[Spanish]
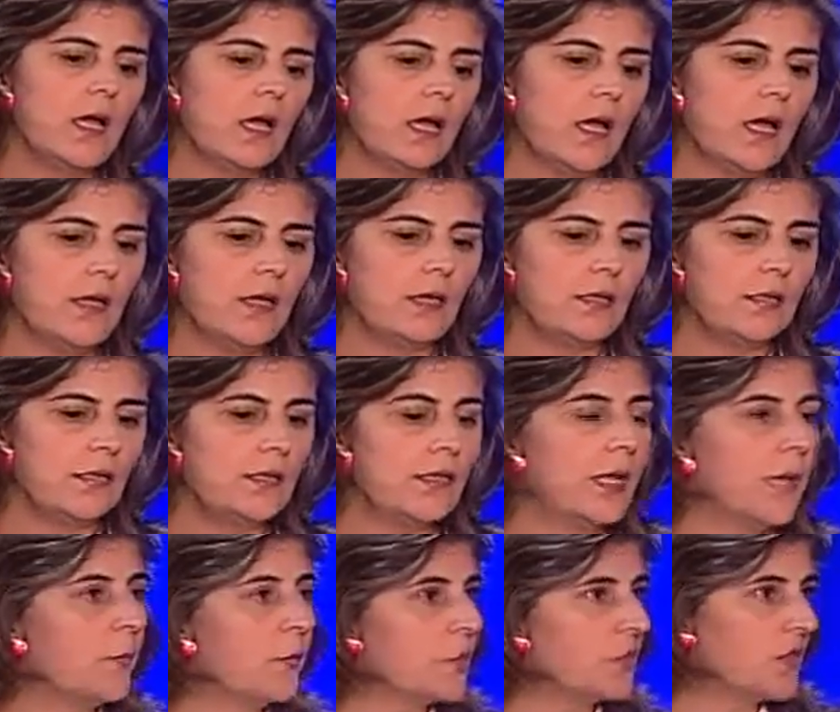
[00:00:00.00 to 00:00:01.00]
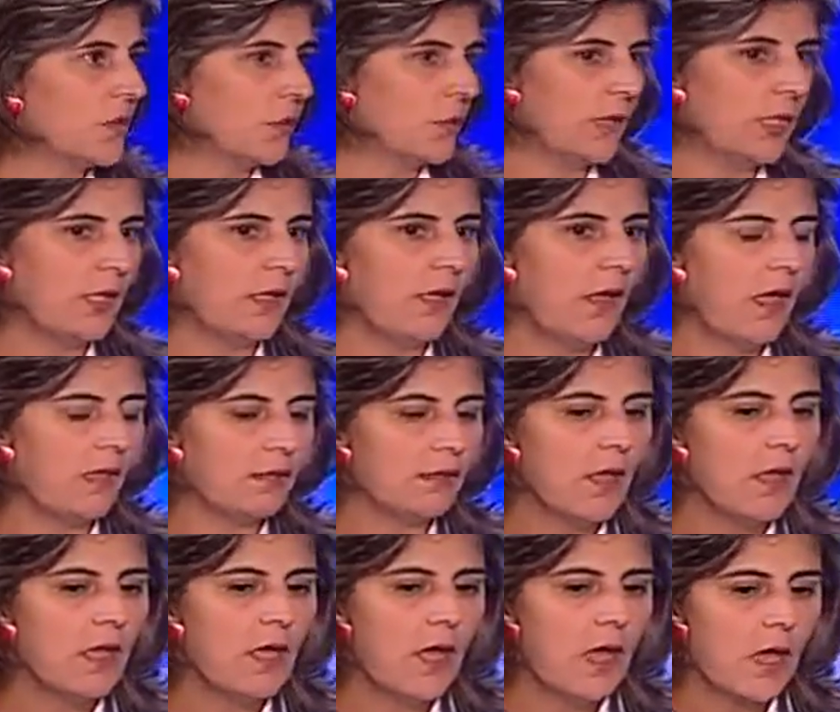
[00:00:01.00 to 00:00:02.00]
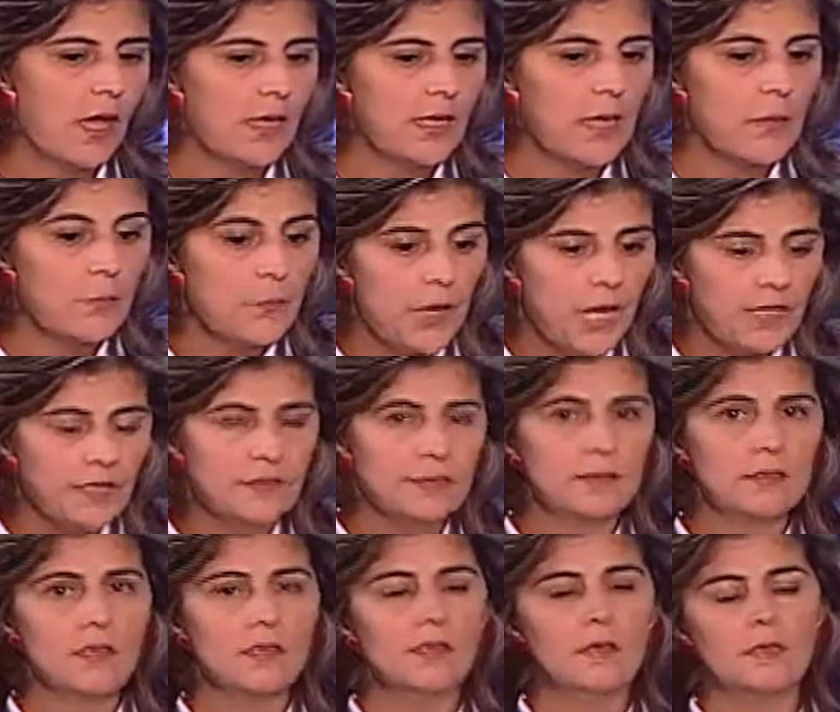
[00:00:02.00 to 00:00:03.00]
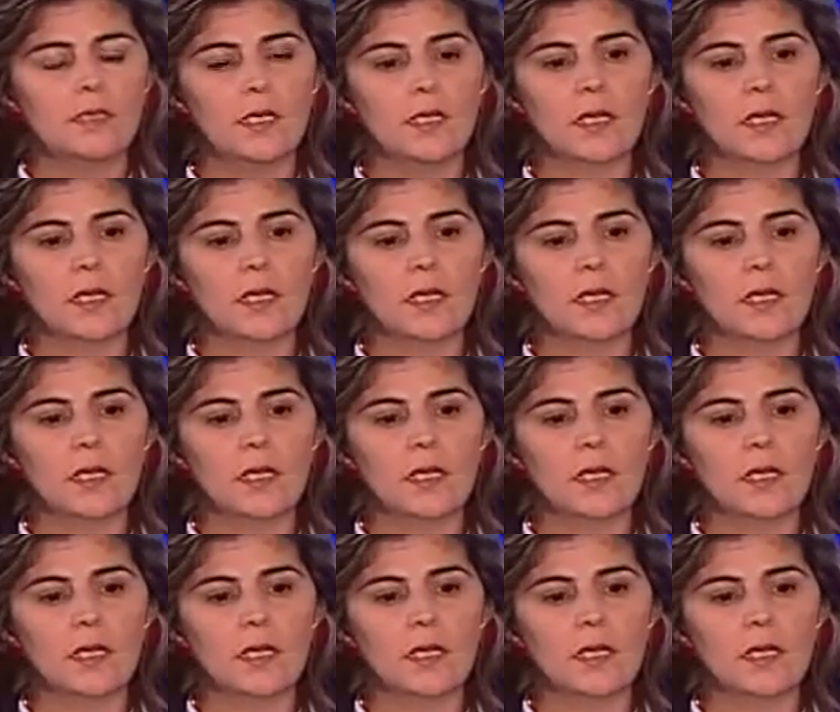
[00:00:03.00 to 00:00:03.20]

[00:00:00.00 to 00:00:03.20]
a darle la posibilidad a la paz. Que